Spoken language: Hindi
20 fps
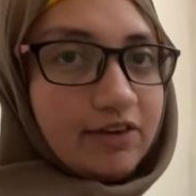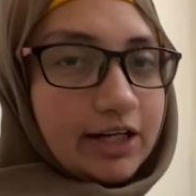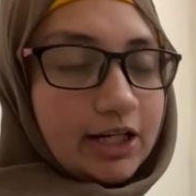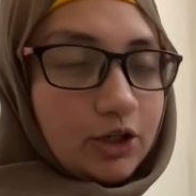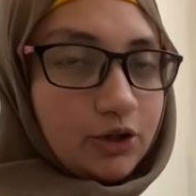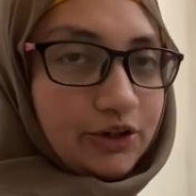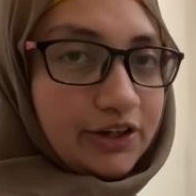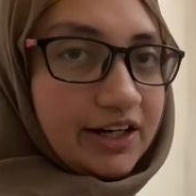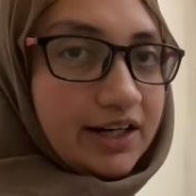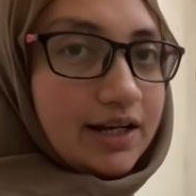वेरी
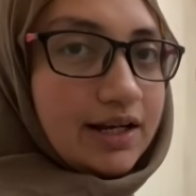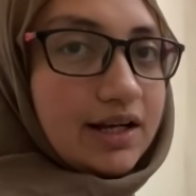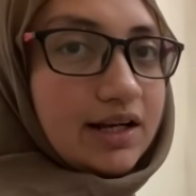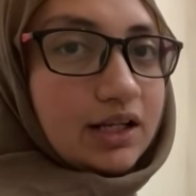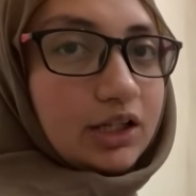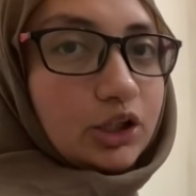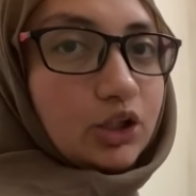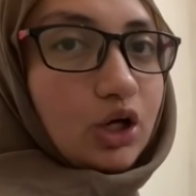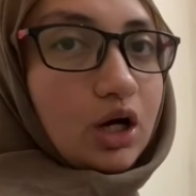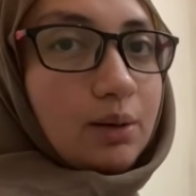गुड
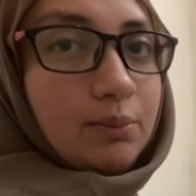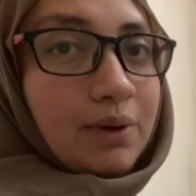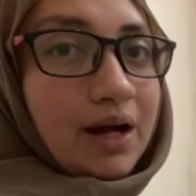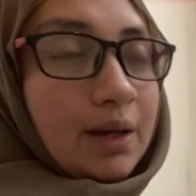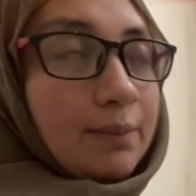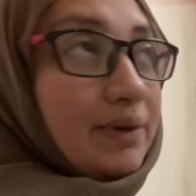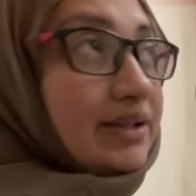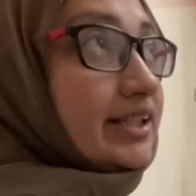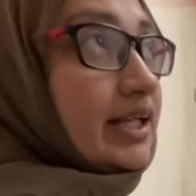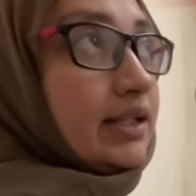तो हमारे
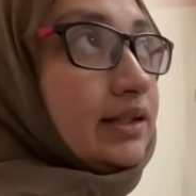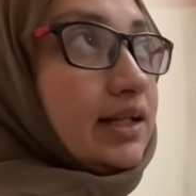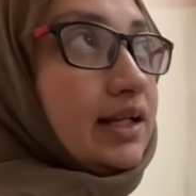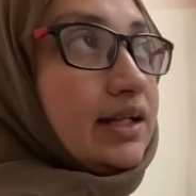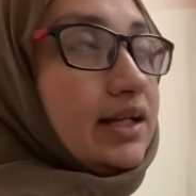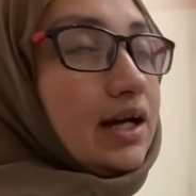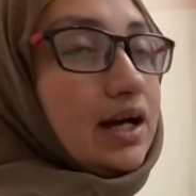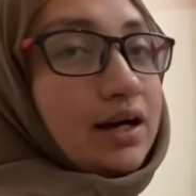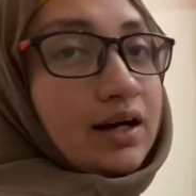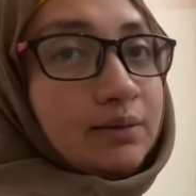पास अंदर
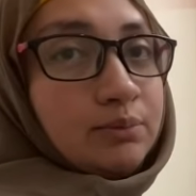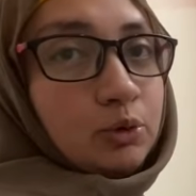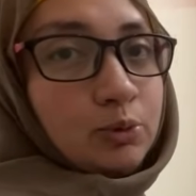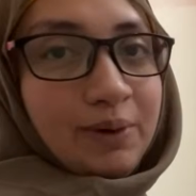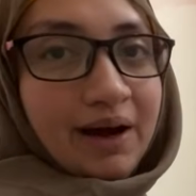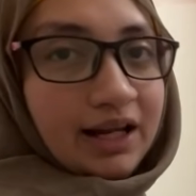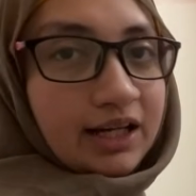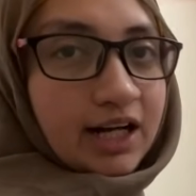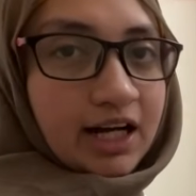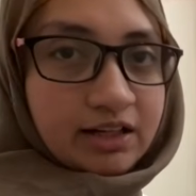यहाँ
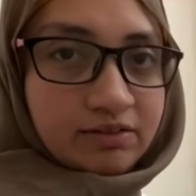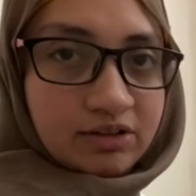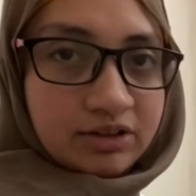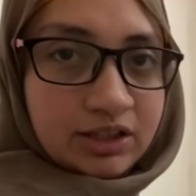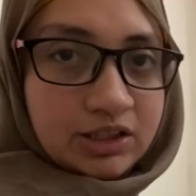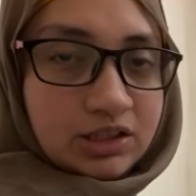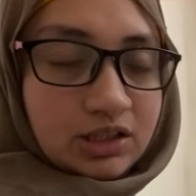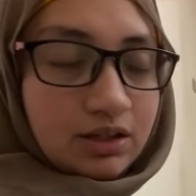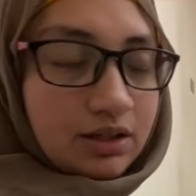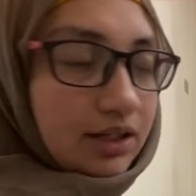मोबाइल नेटवर्क
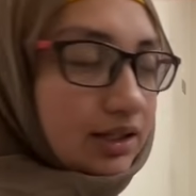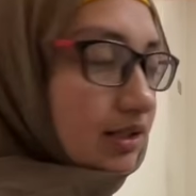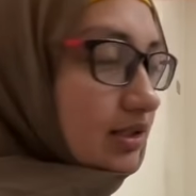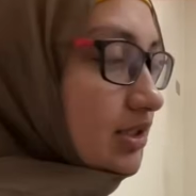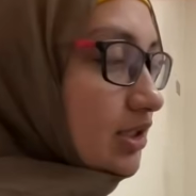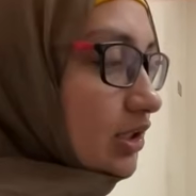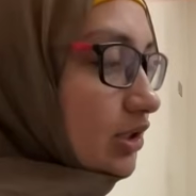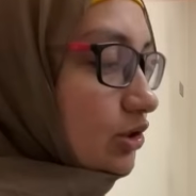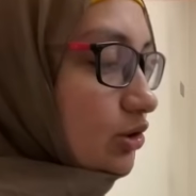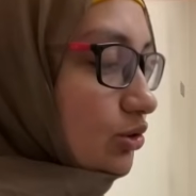नहीं चल रहा
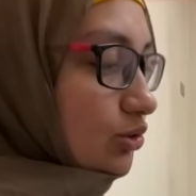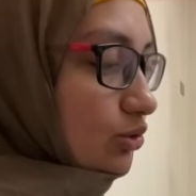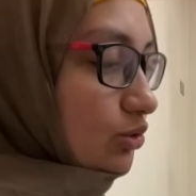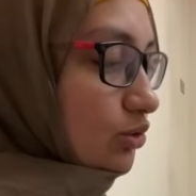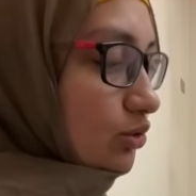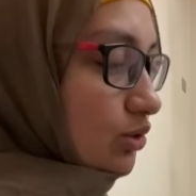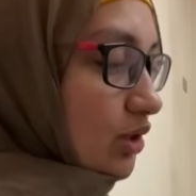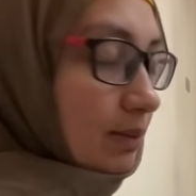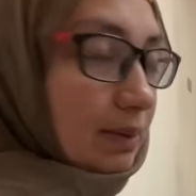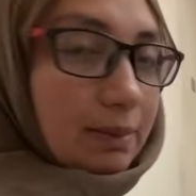तो
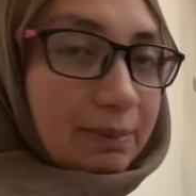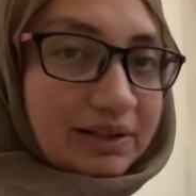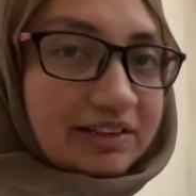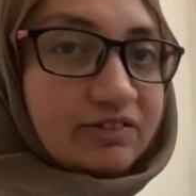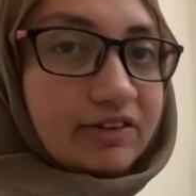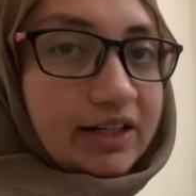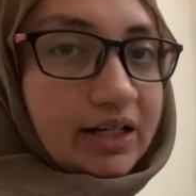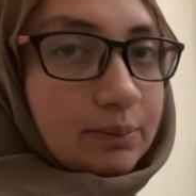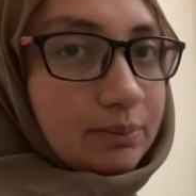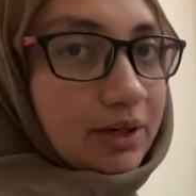हमारे पास
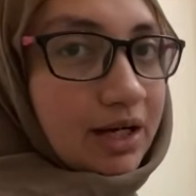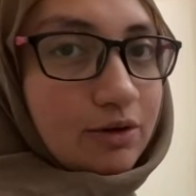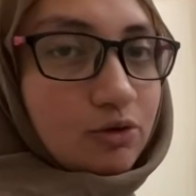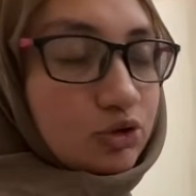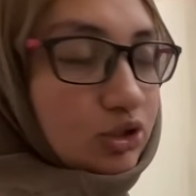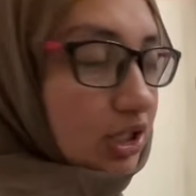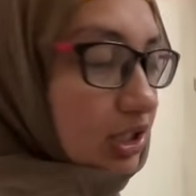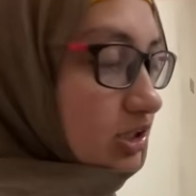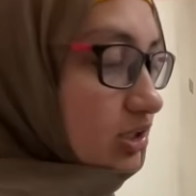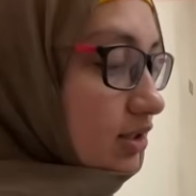फ्रीडम का है वो
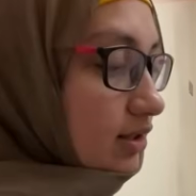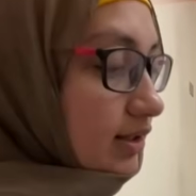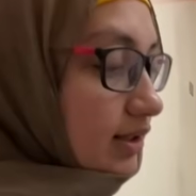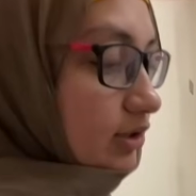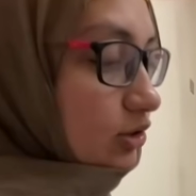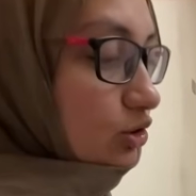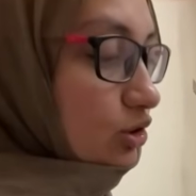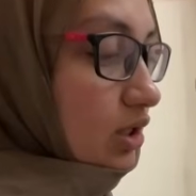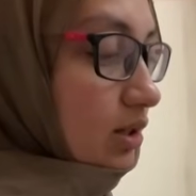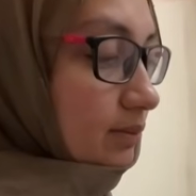नहीं चल रहा
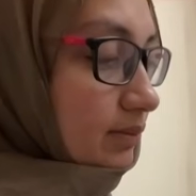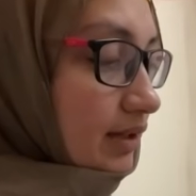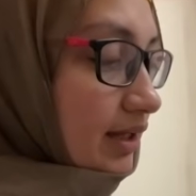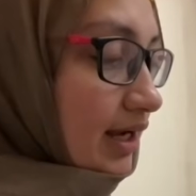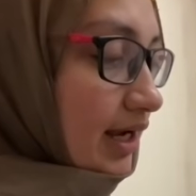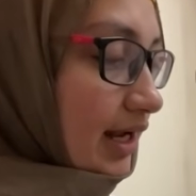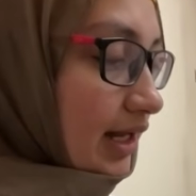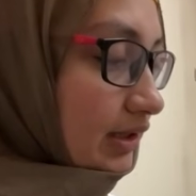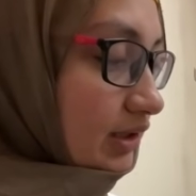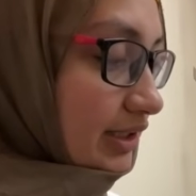तो हमने
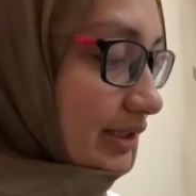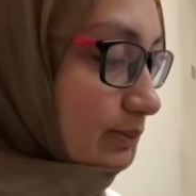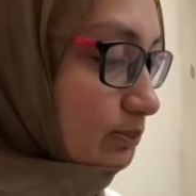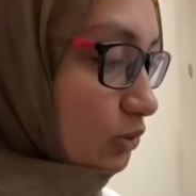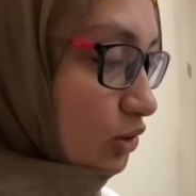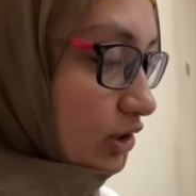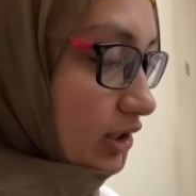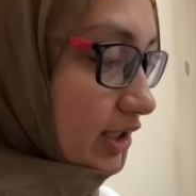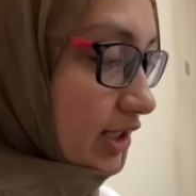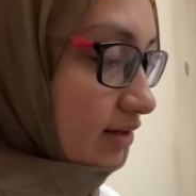हेल्थ
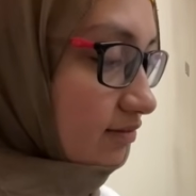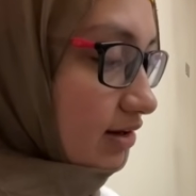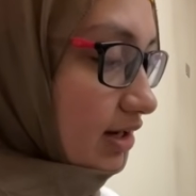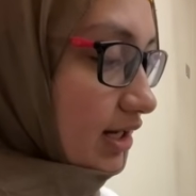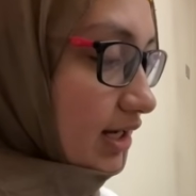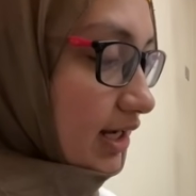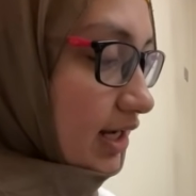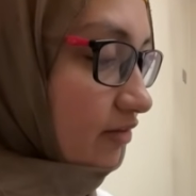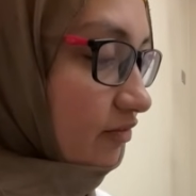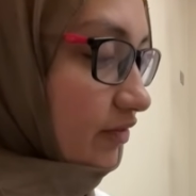स्पॉट ये वाला
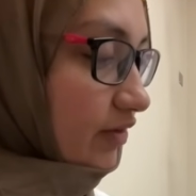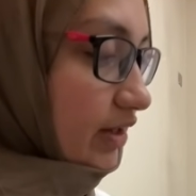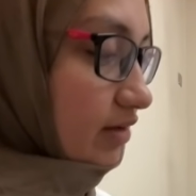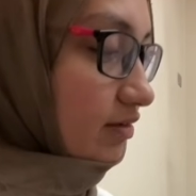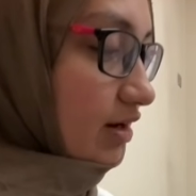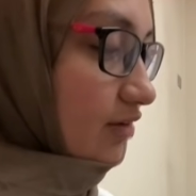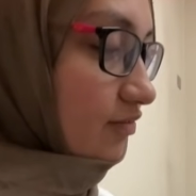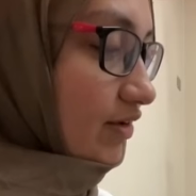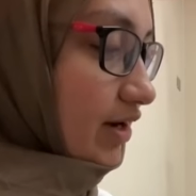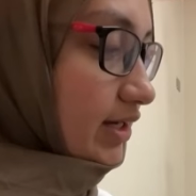है फ्री
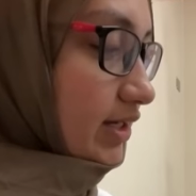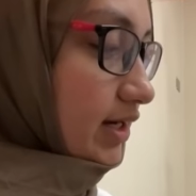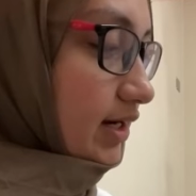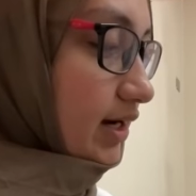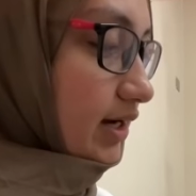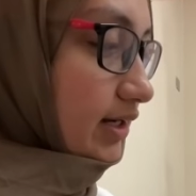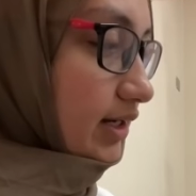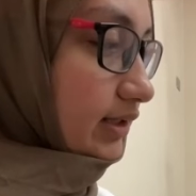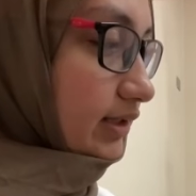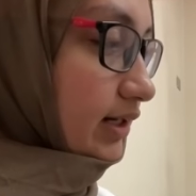वाईफाई ये
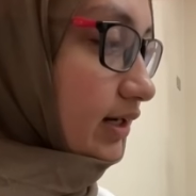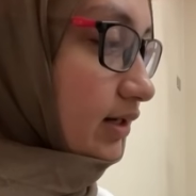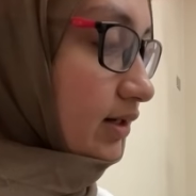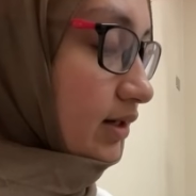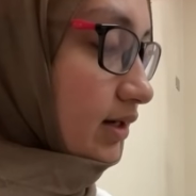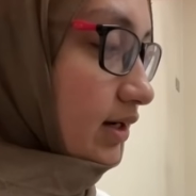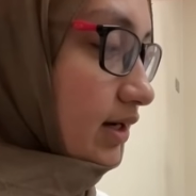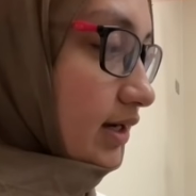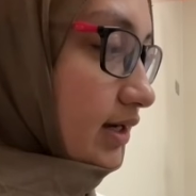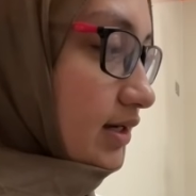कनेक्ट कर
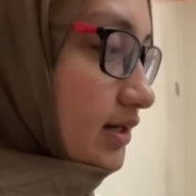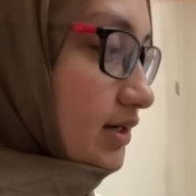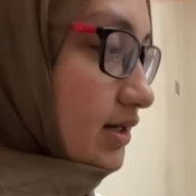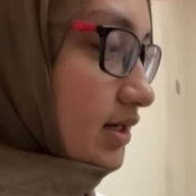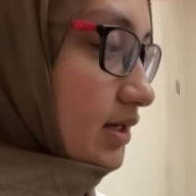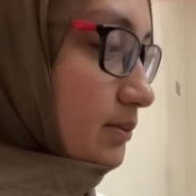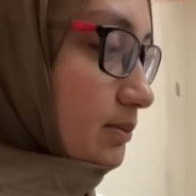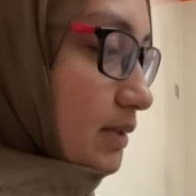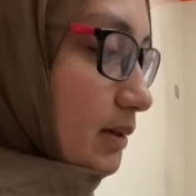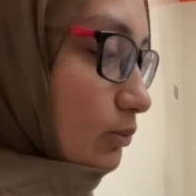रखा है
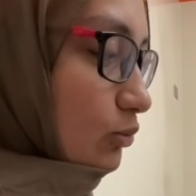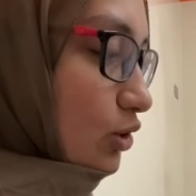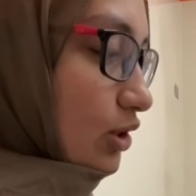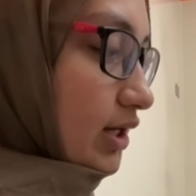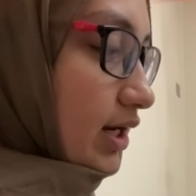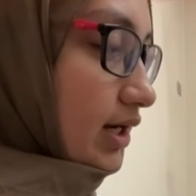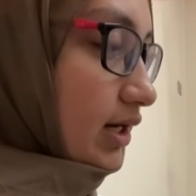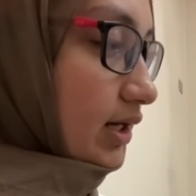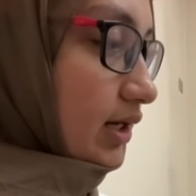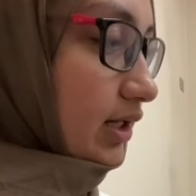मैं आपको
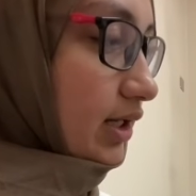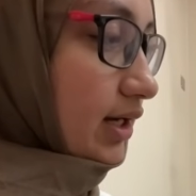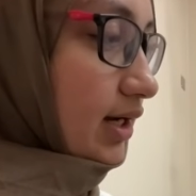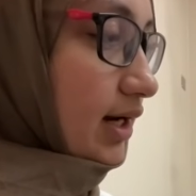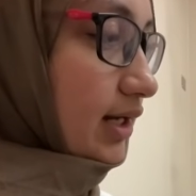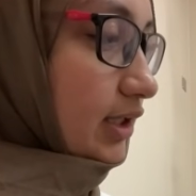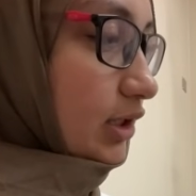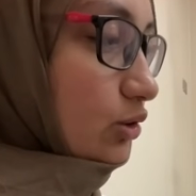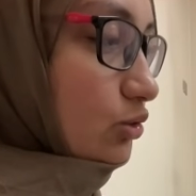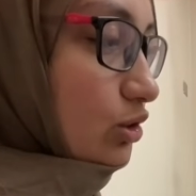कनेक्ट करके
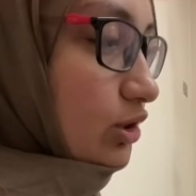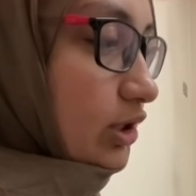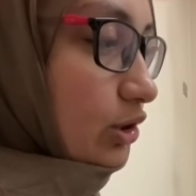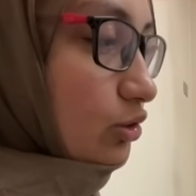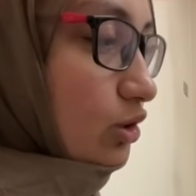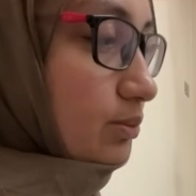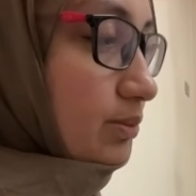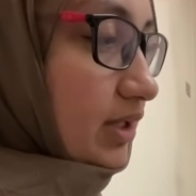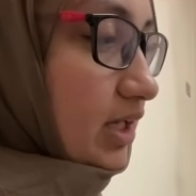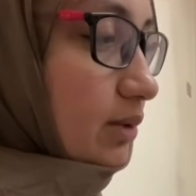दिखाती हूँ और देखो
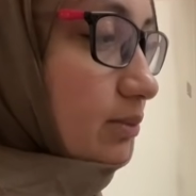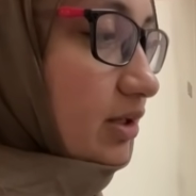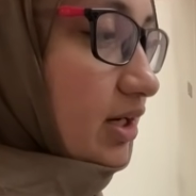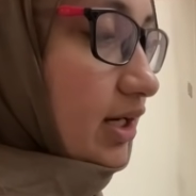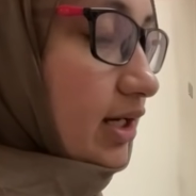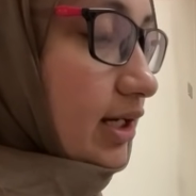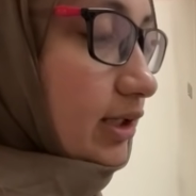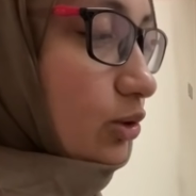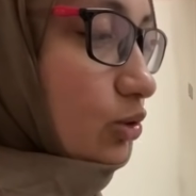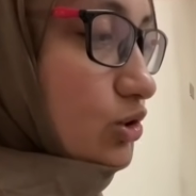अभी क्या अभी
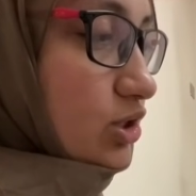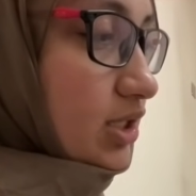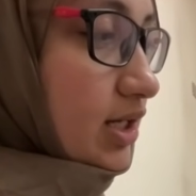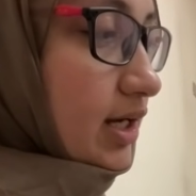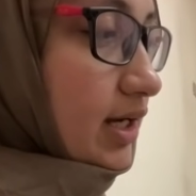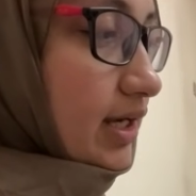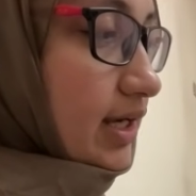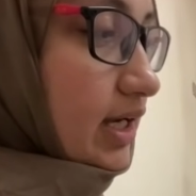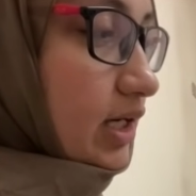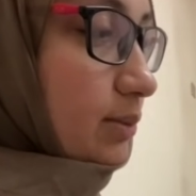कनेक्ट हो जाएगा
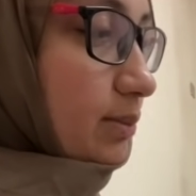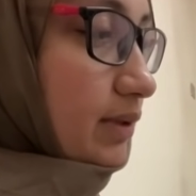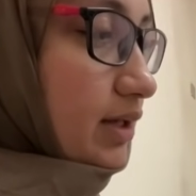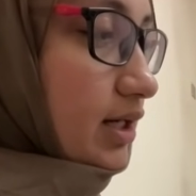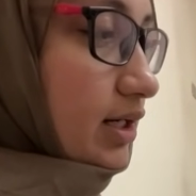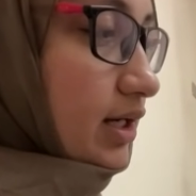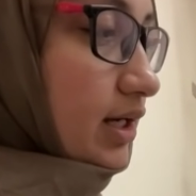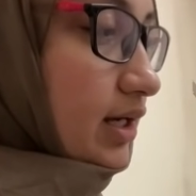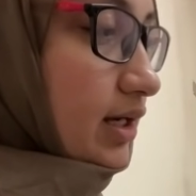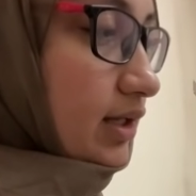एक
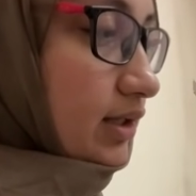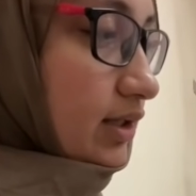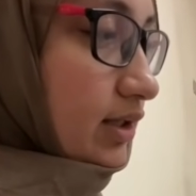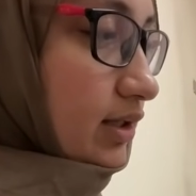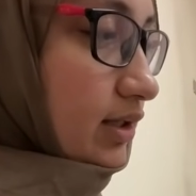मिनट के अंदर